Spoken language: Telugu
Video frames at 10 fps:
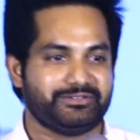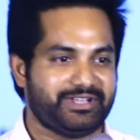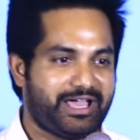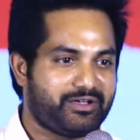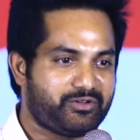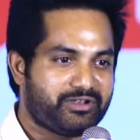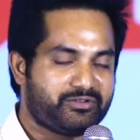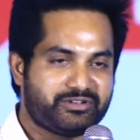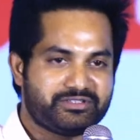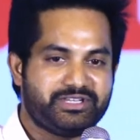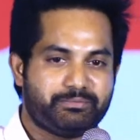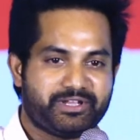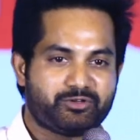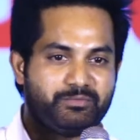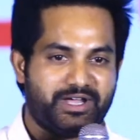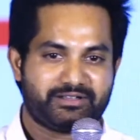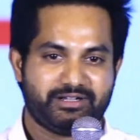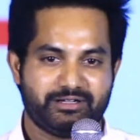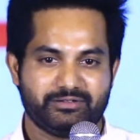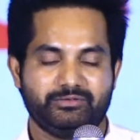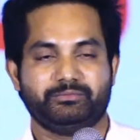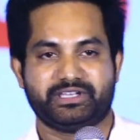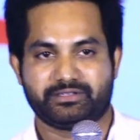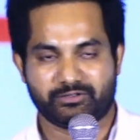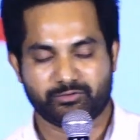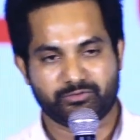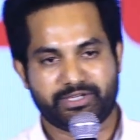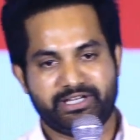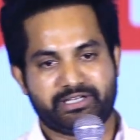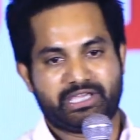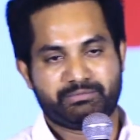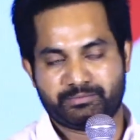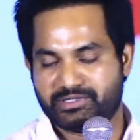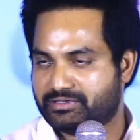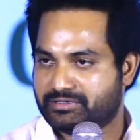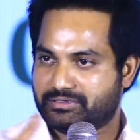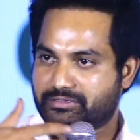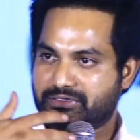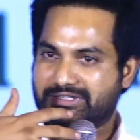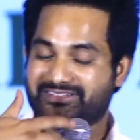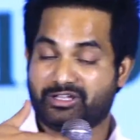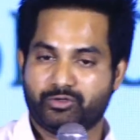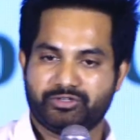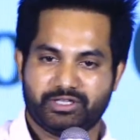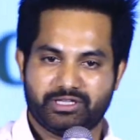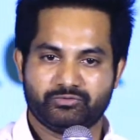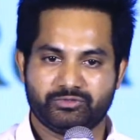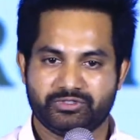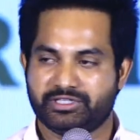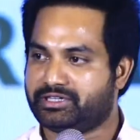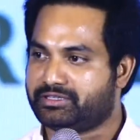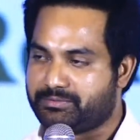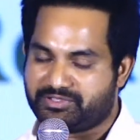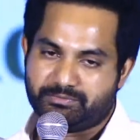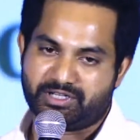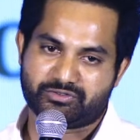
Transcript: నా గుర్రం గురించి నేను ఇప్పుడు ఎక్కువ మాట్లాడను మీ తను ఏంటి కేపబుల్ తనలో ఏముంది అనేది రేపు సినిమాలో